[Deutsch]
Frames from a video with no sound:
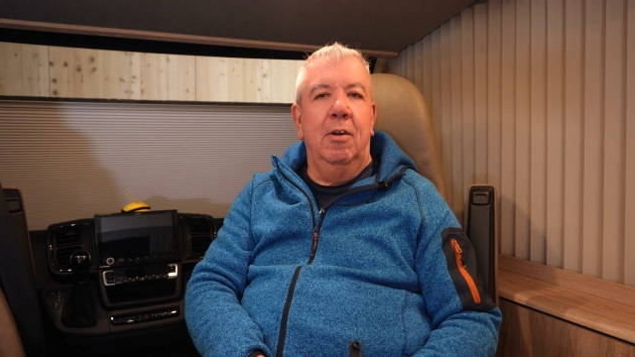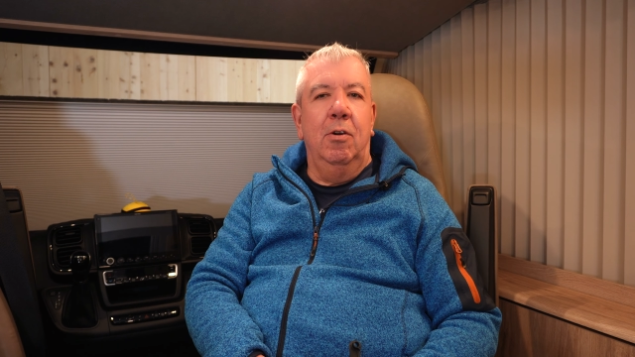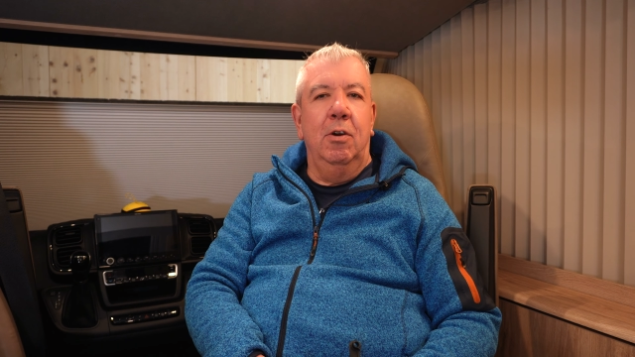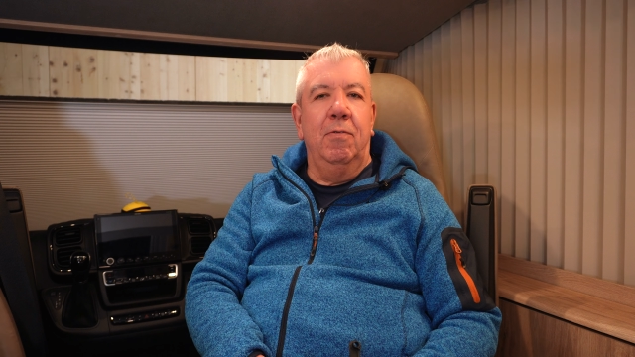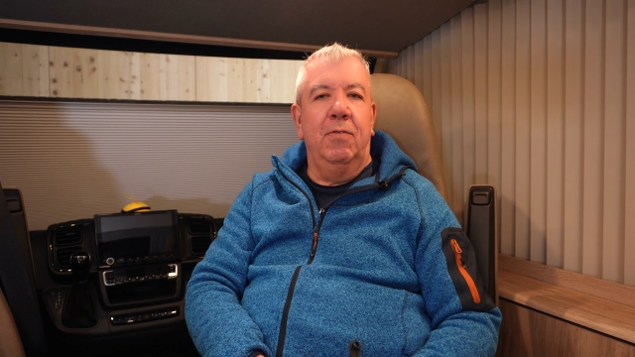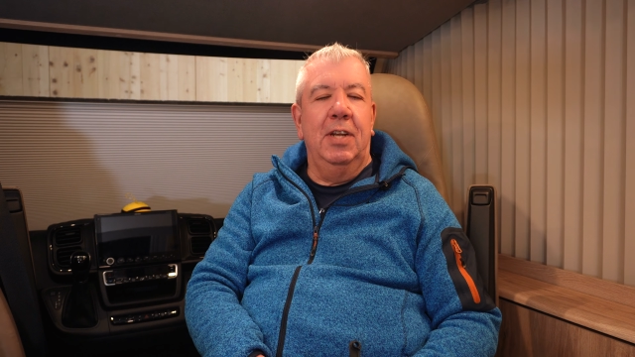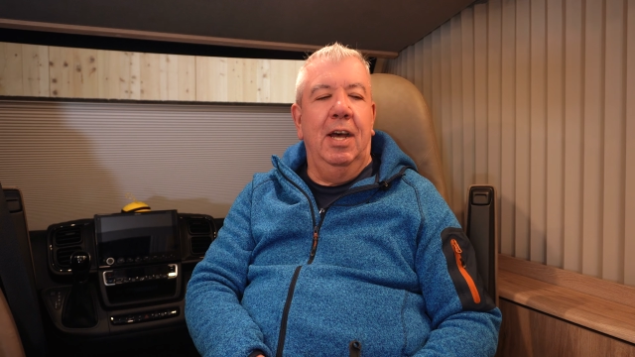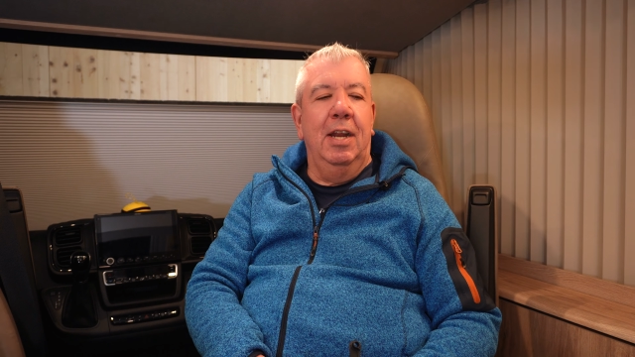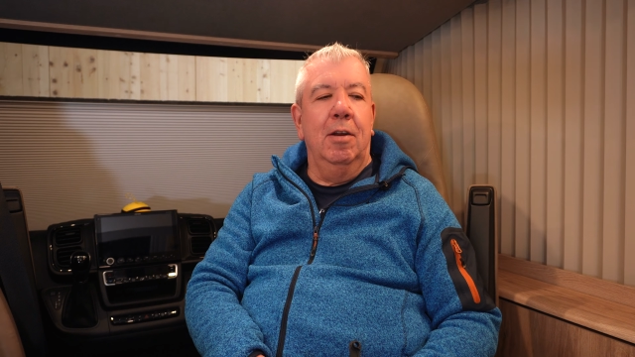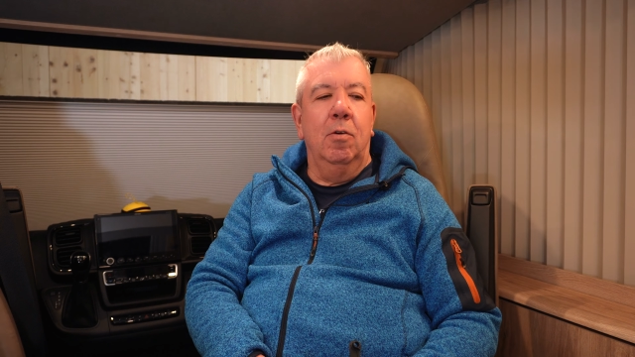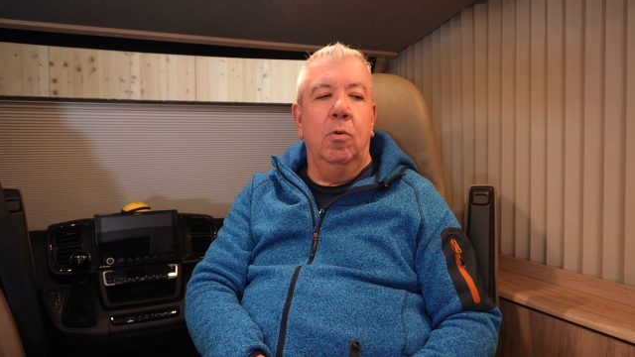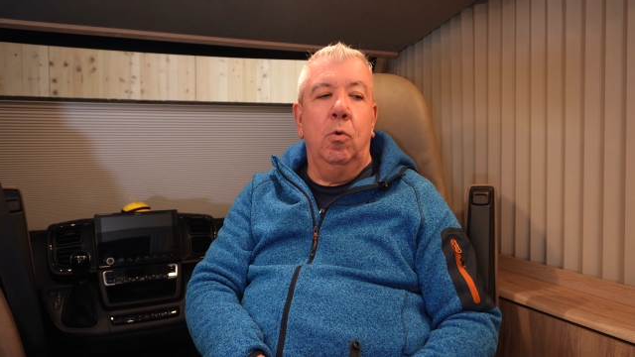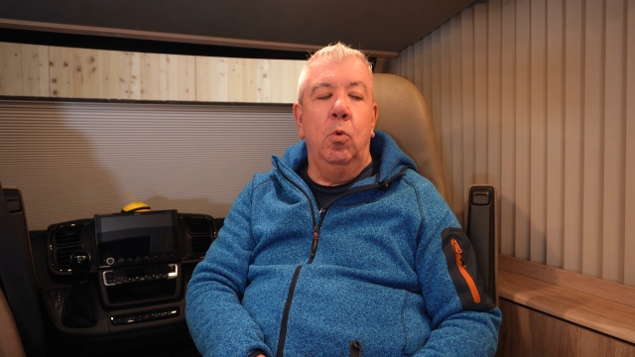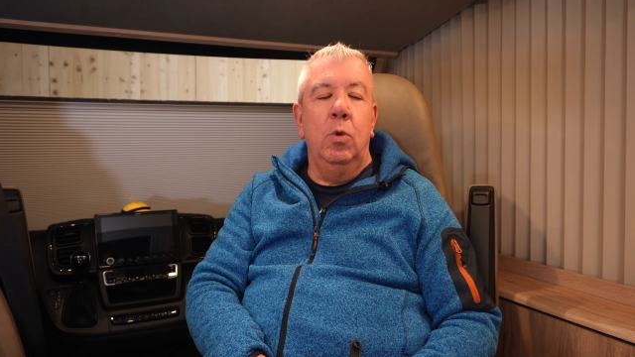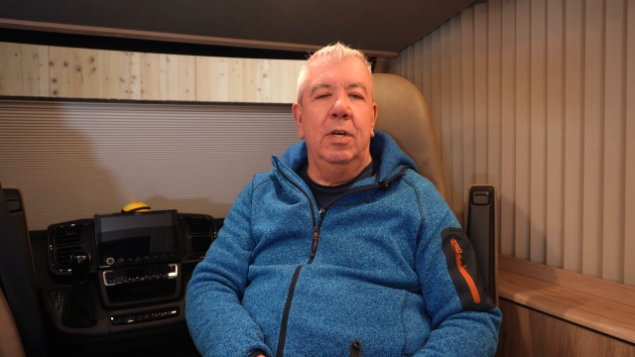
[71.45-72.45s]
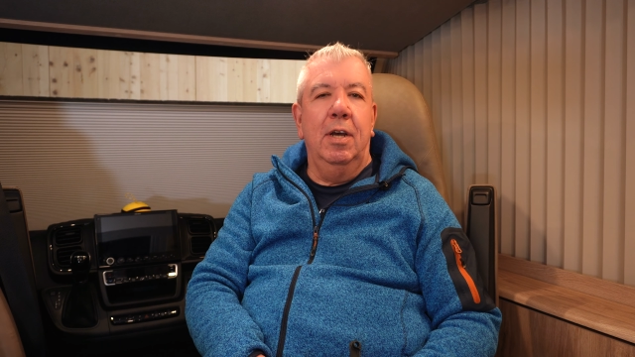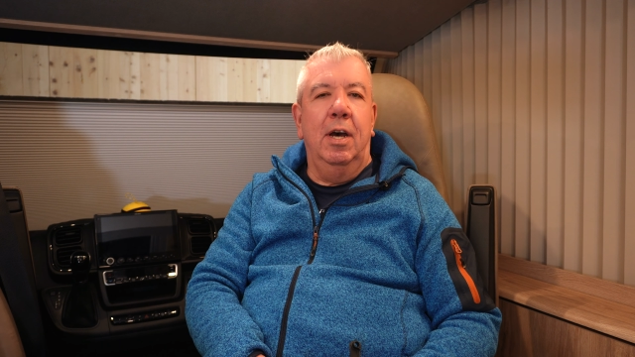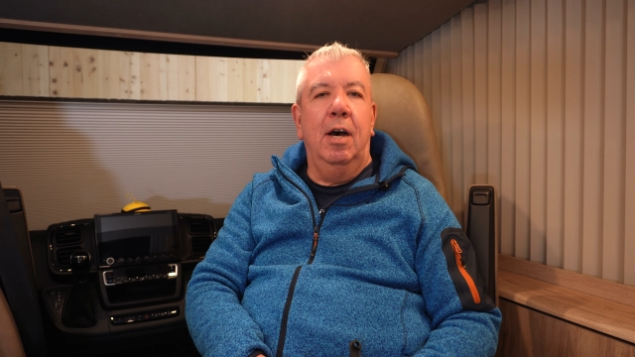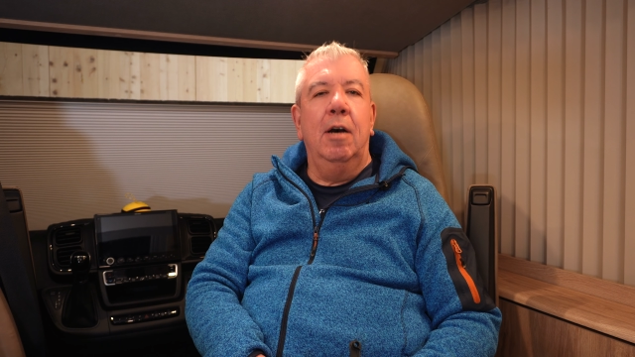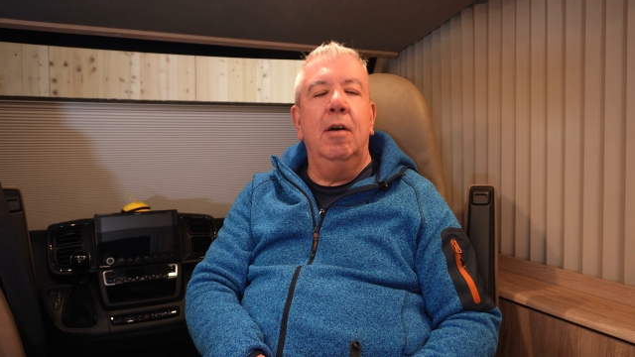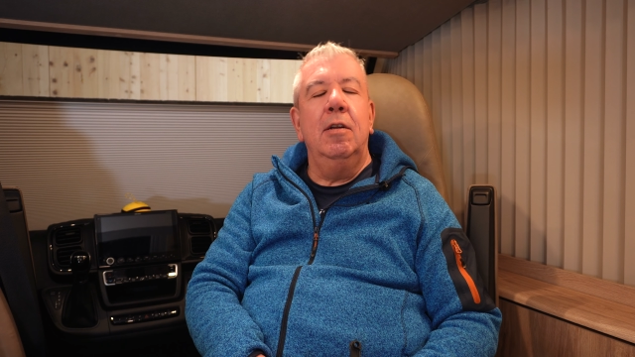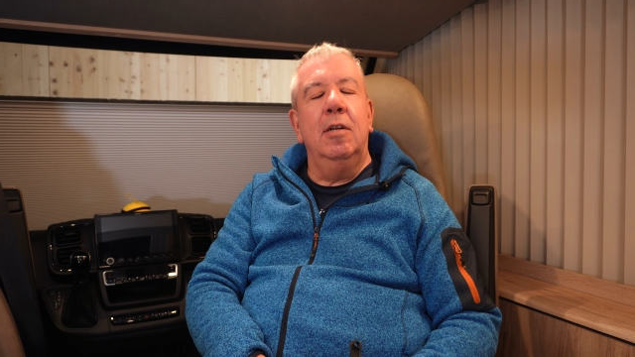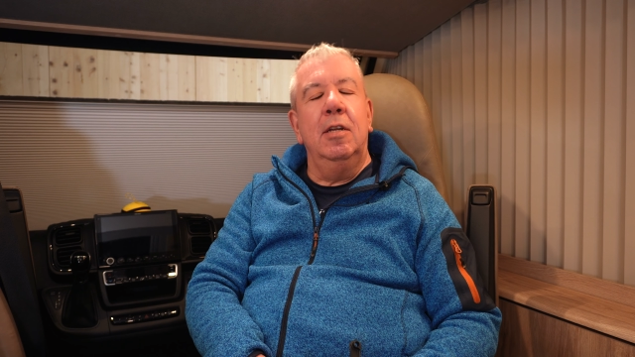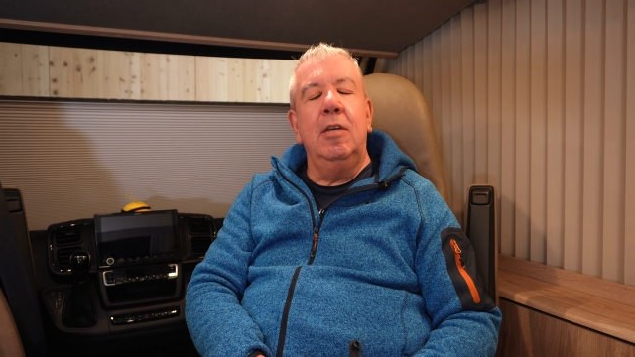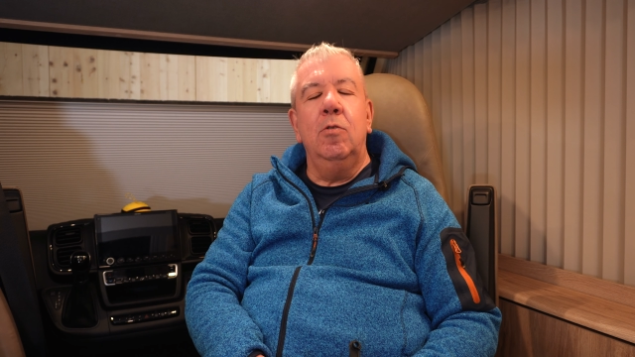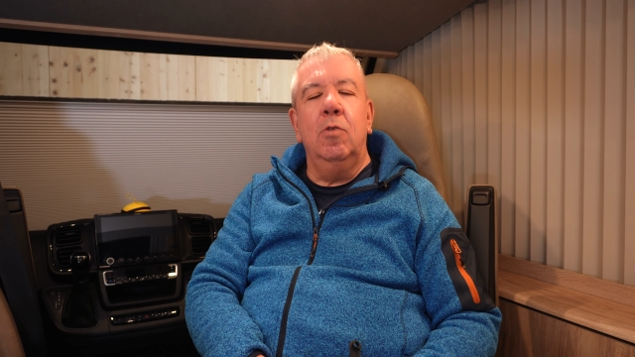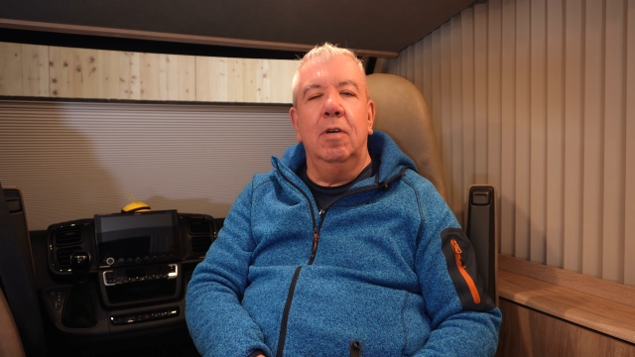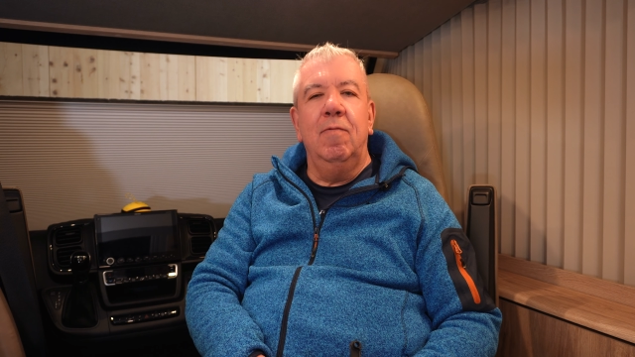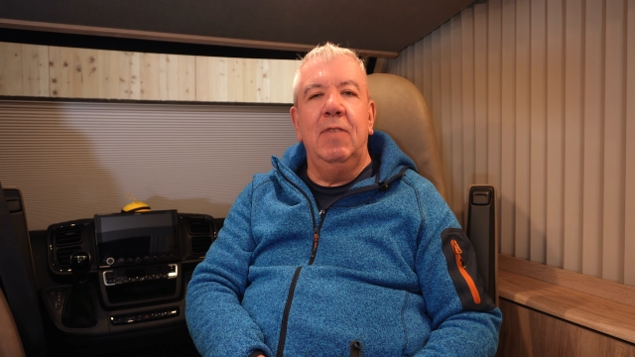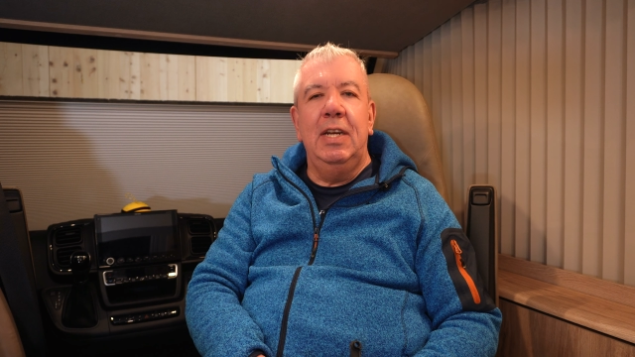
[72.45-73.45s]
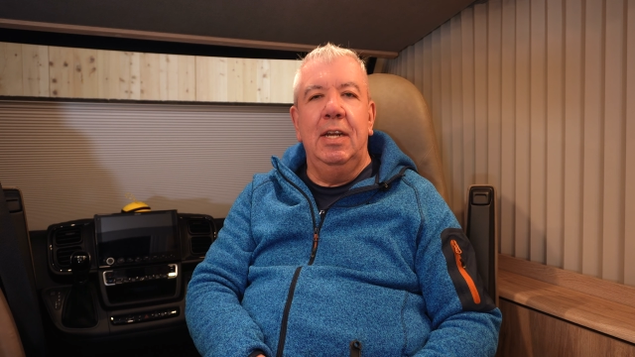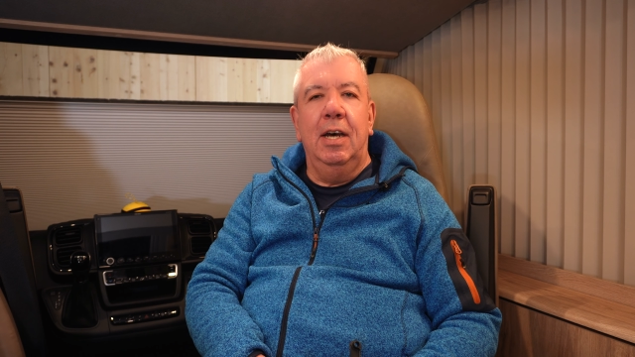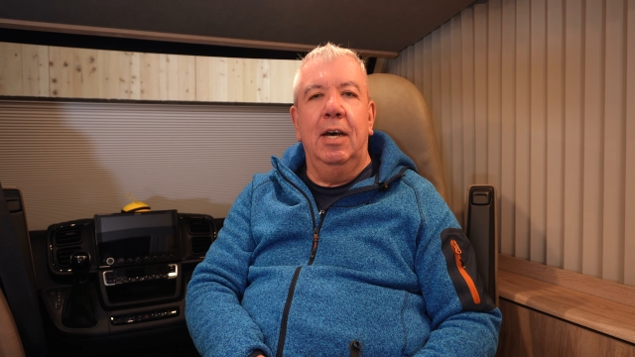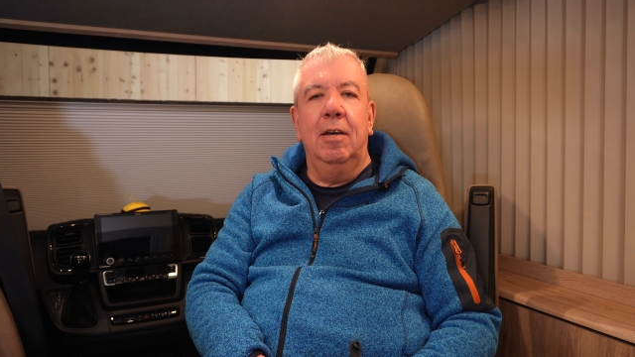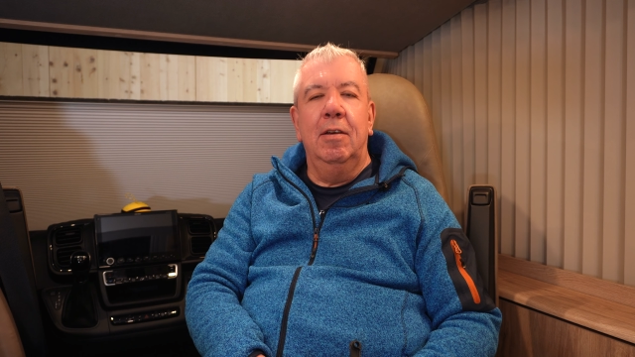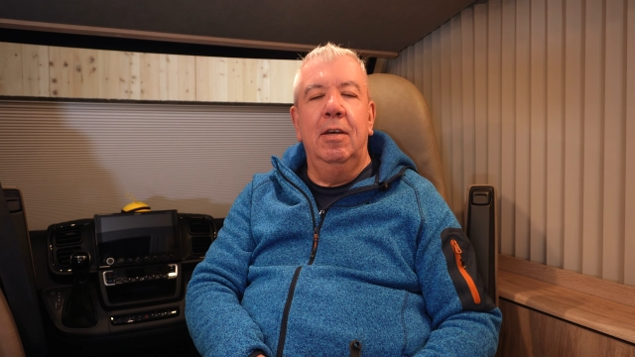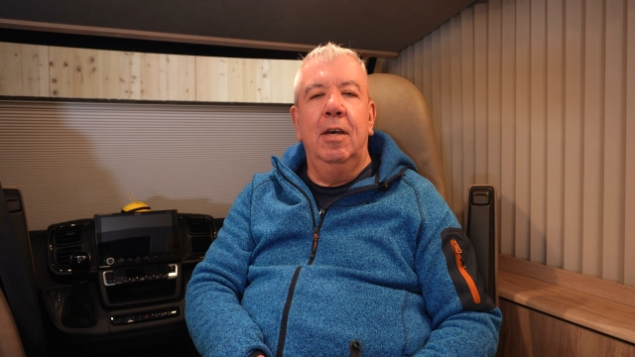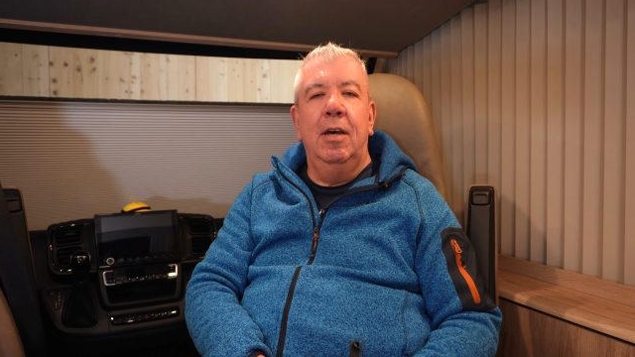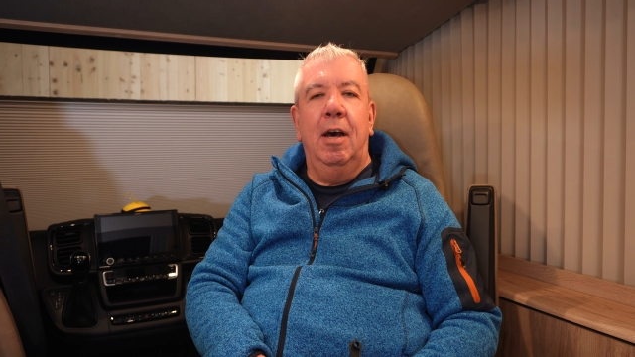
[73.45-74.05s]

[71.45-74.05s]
läuft dann runter, nicht nur im Winter,